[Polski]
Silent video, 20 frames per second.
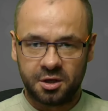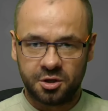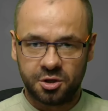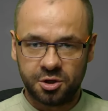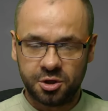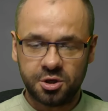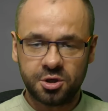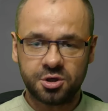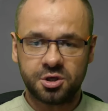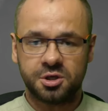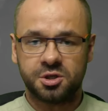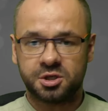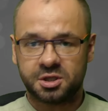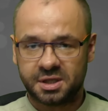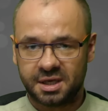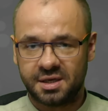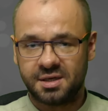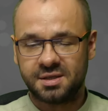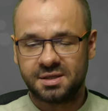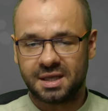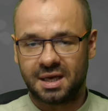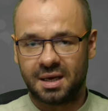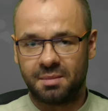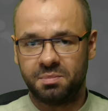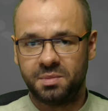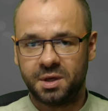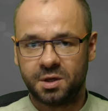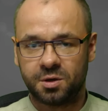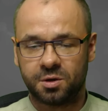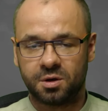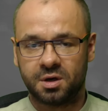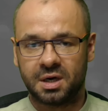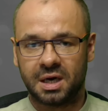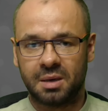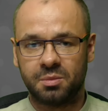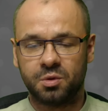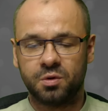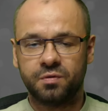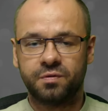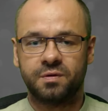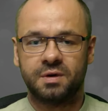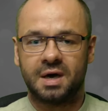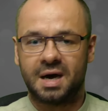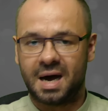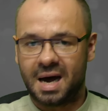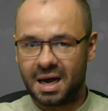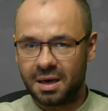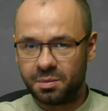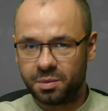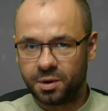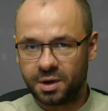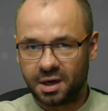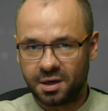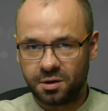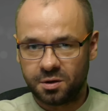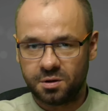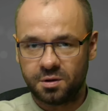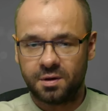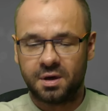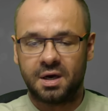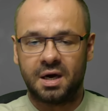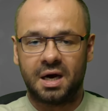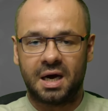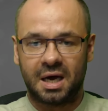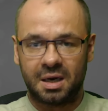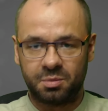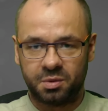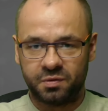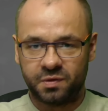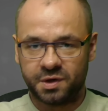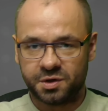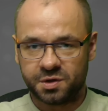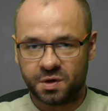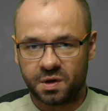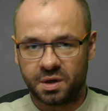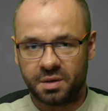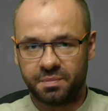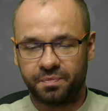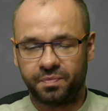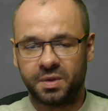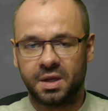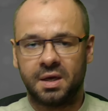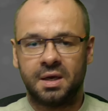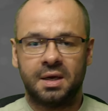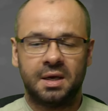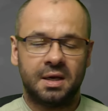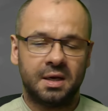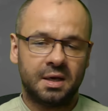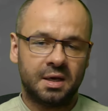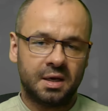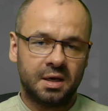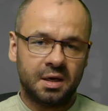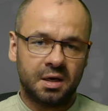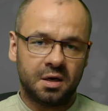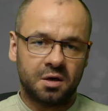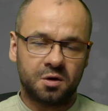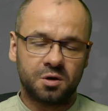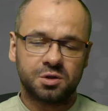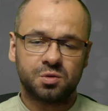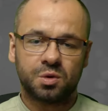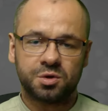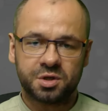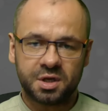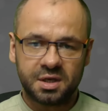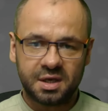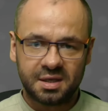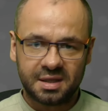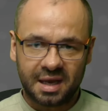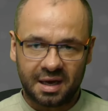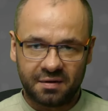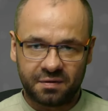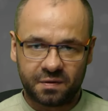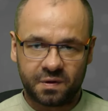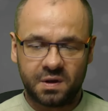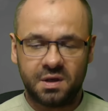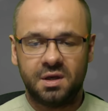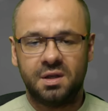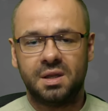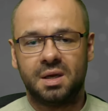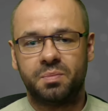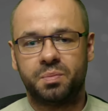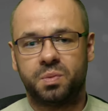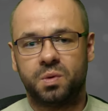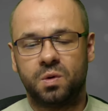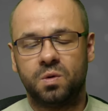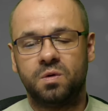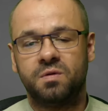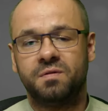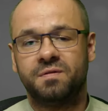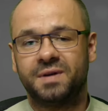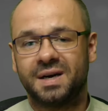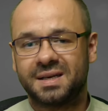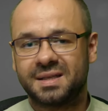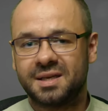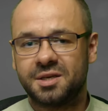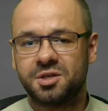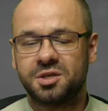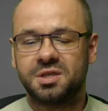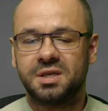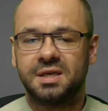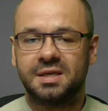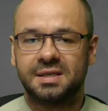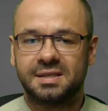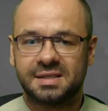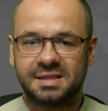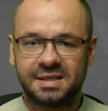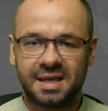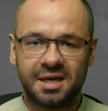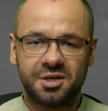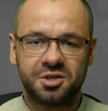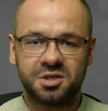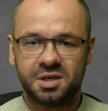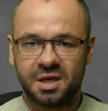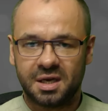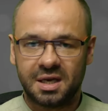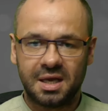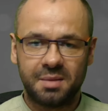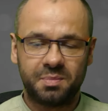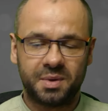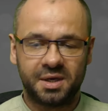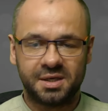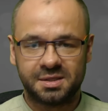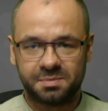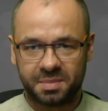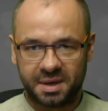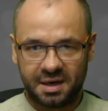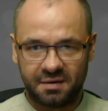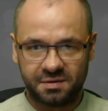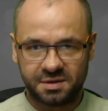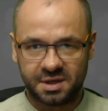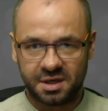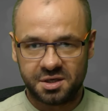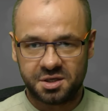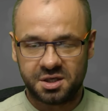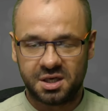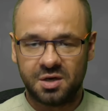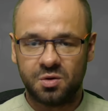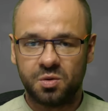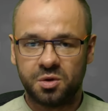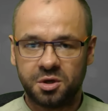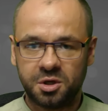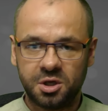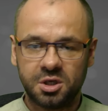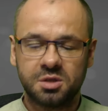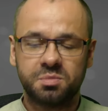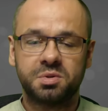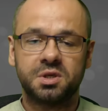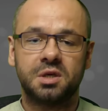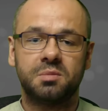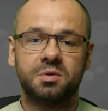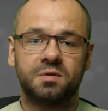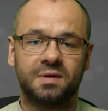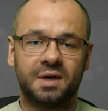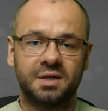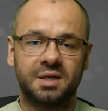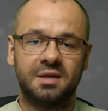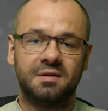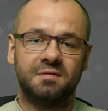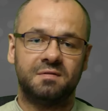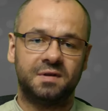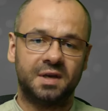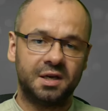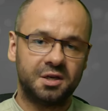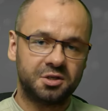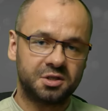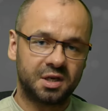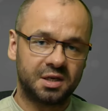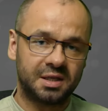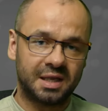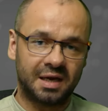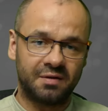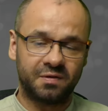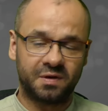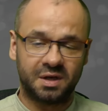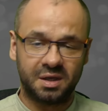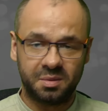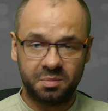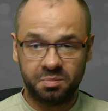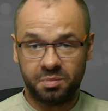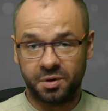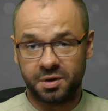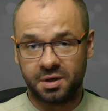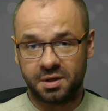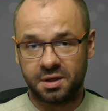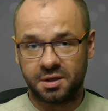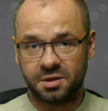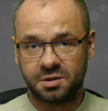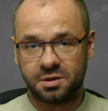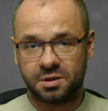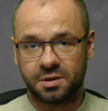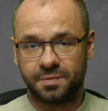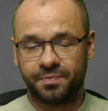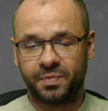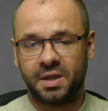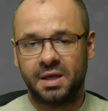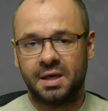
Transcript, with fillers: niż 400 mikrogramów albo rano, albo wieczorem. Rozłożenie dawki na pół faktycznie znacznie lepiej sprawdza się niż przyjmowanie większej dawki pojedynczo.